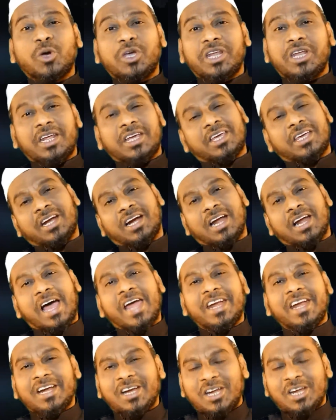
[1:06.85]
போயிருக்கிறீர்களா
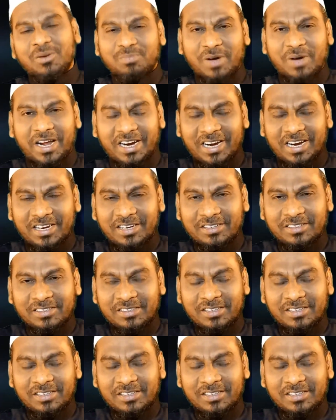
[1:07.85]
என்று கேட்பார்கள்